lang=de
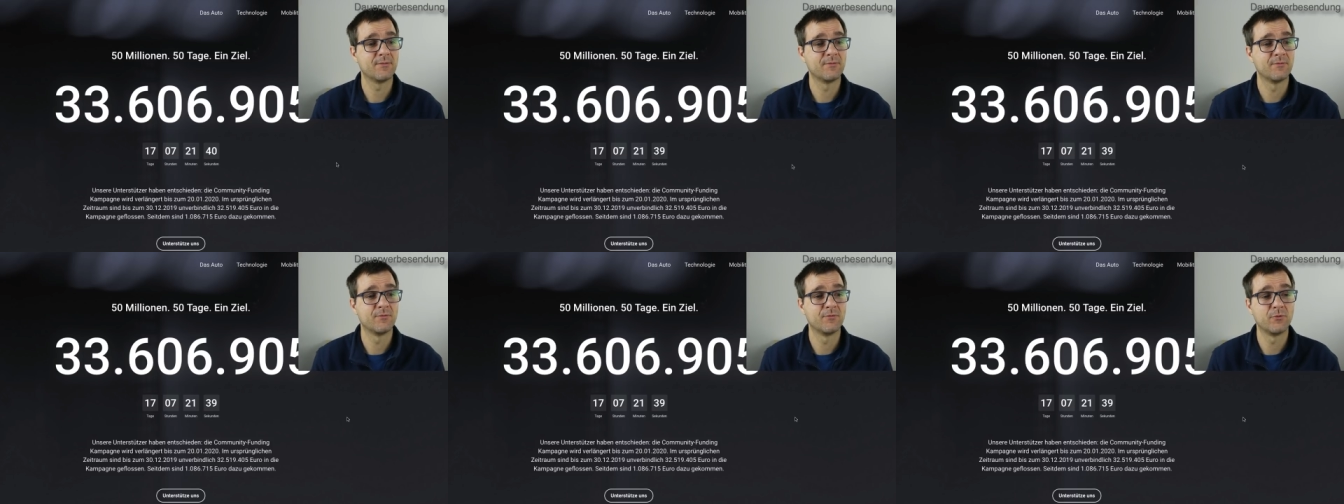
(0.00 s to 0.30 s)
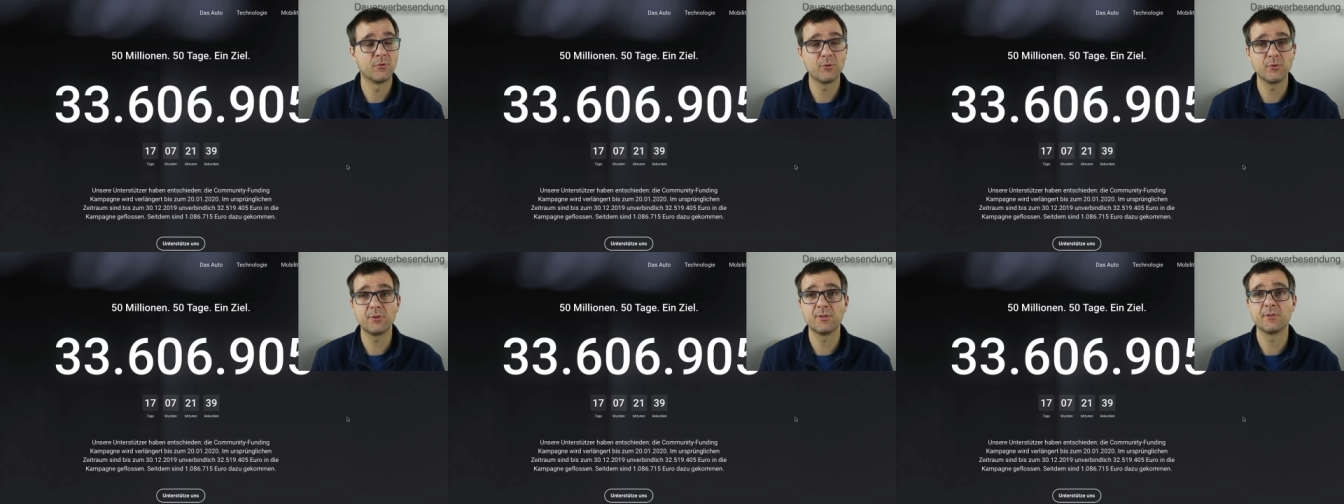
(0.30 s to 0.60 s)

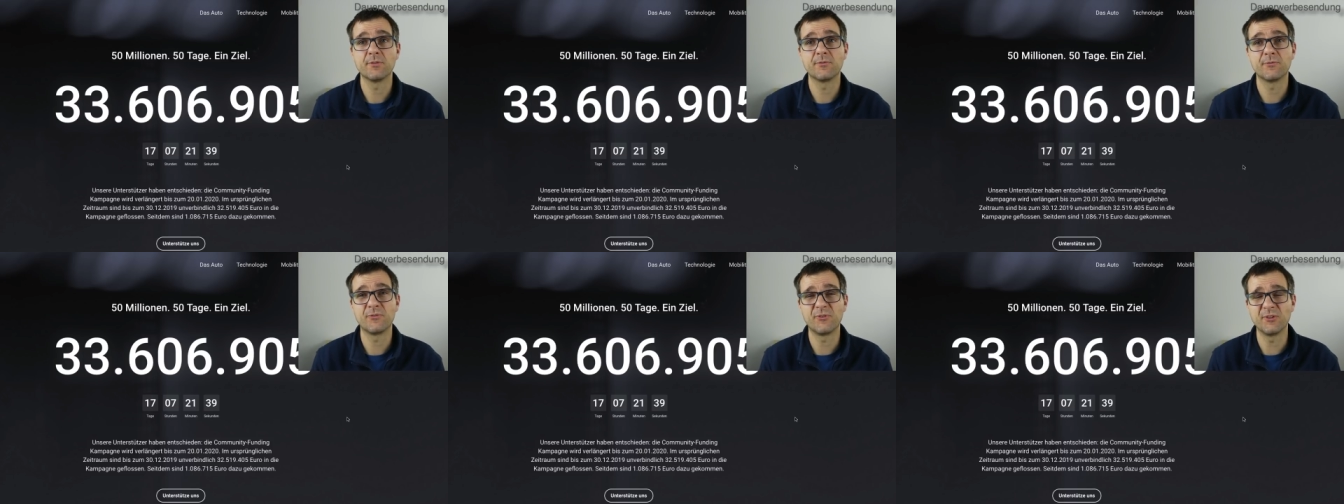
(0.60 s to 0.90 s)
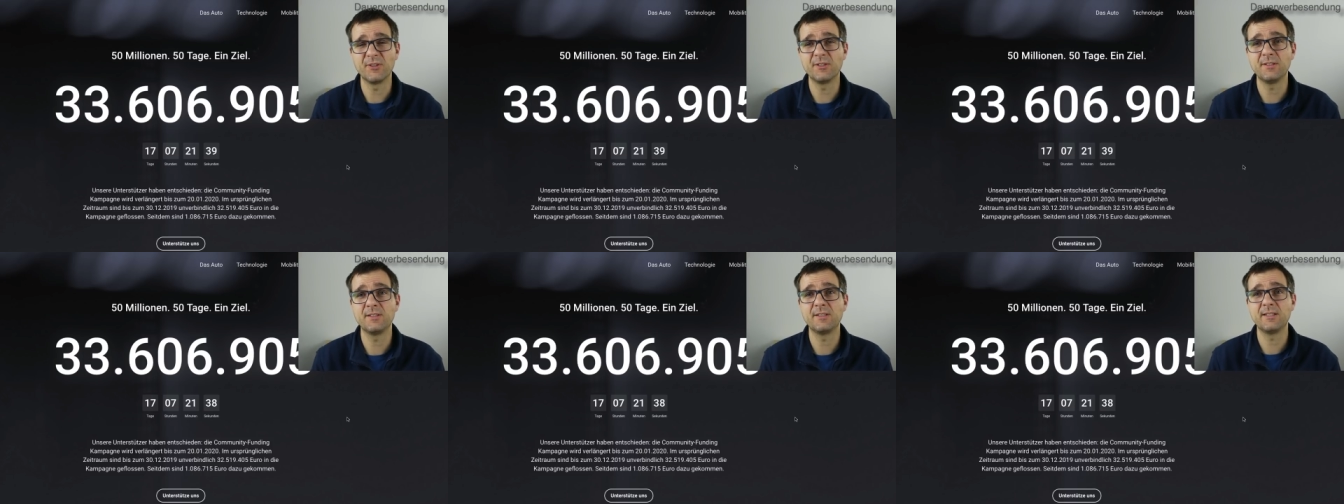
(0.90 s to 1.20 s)
wurde
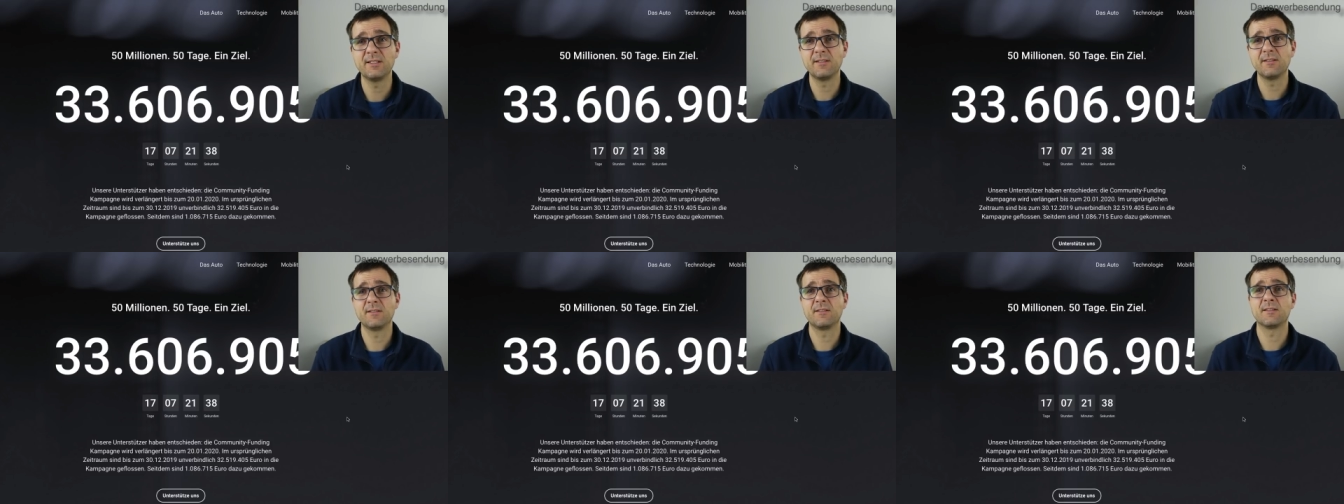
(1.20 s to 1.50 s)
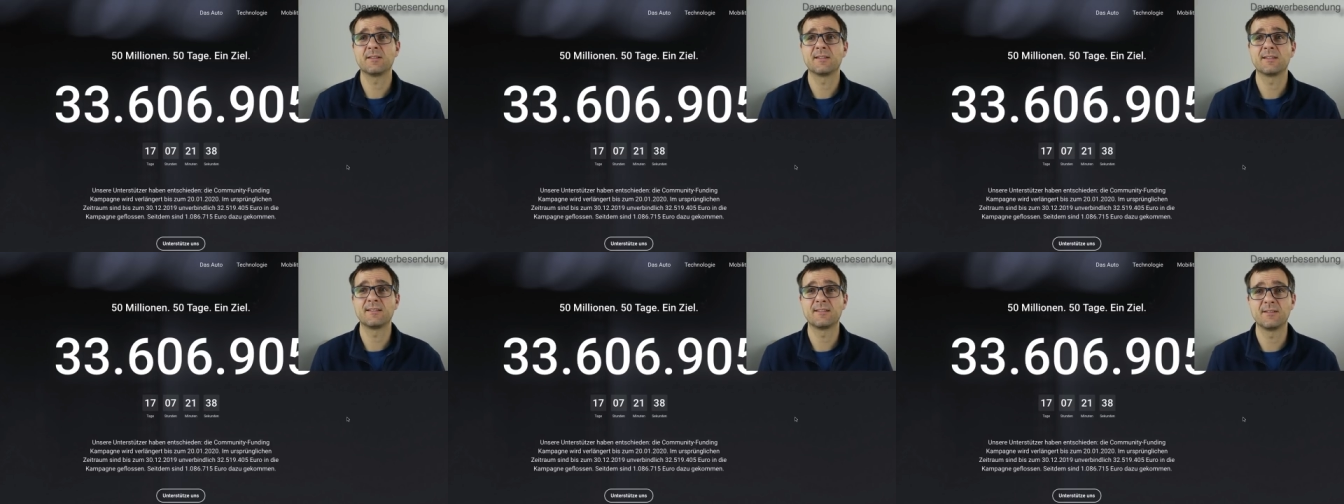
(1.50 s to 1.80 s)
von
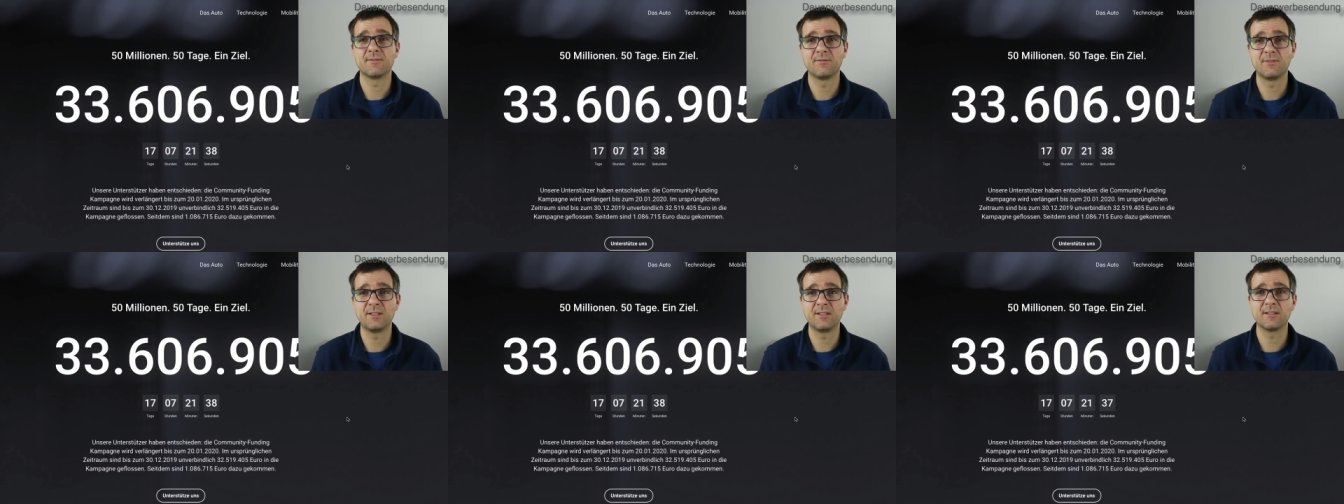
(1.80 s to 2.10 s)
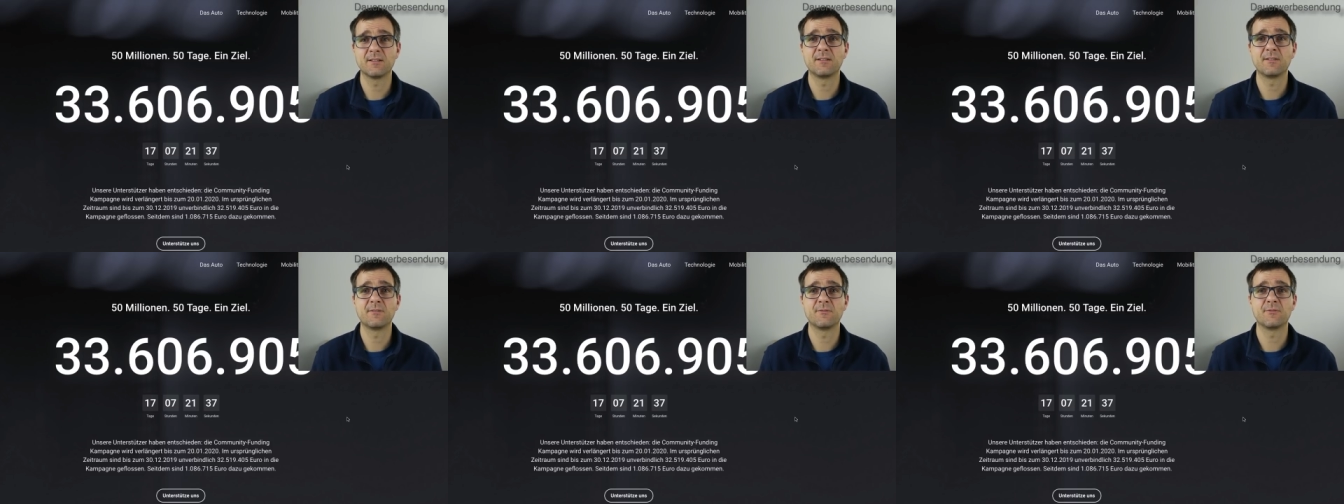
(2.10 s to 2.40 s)
den
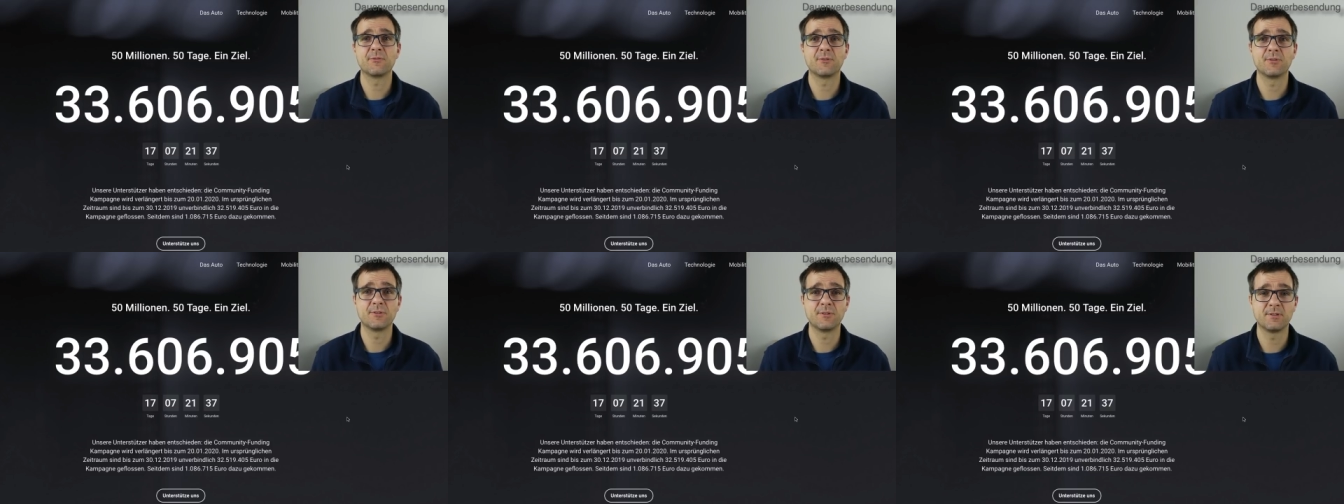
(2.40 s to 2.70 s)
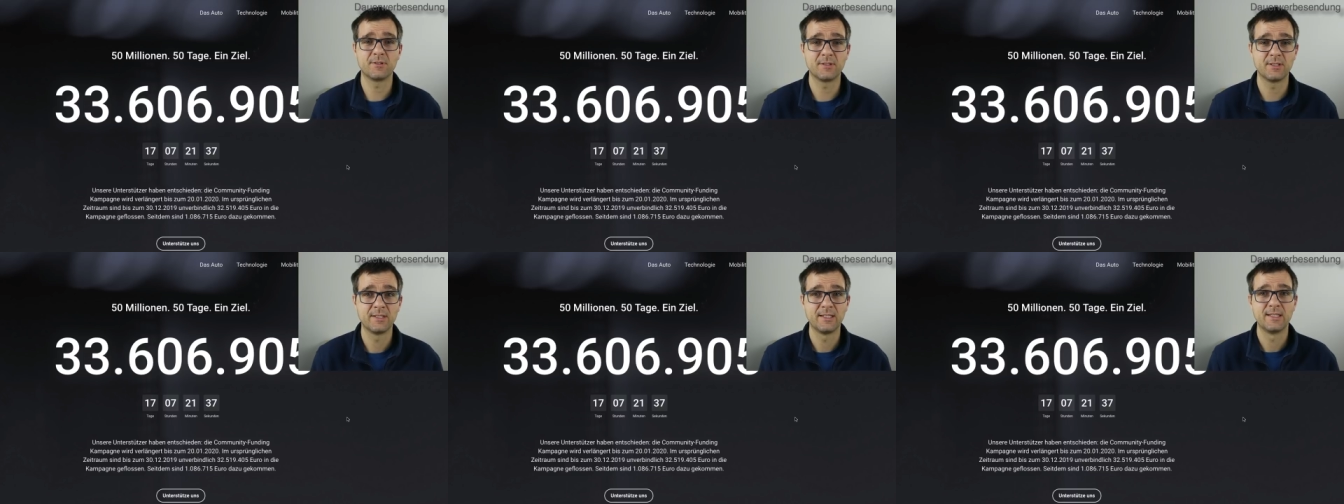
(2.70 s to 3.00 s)
Reservierern,
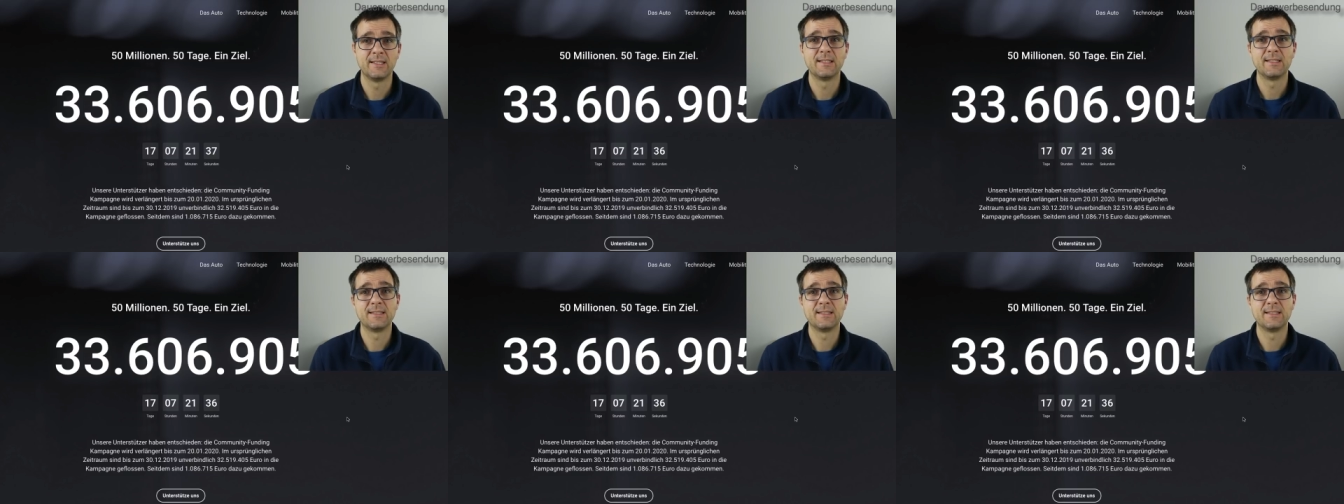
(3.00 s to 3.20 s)
von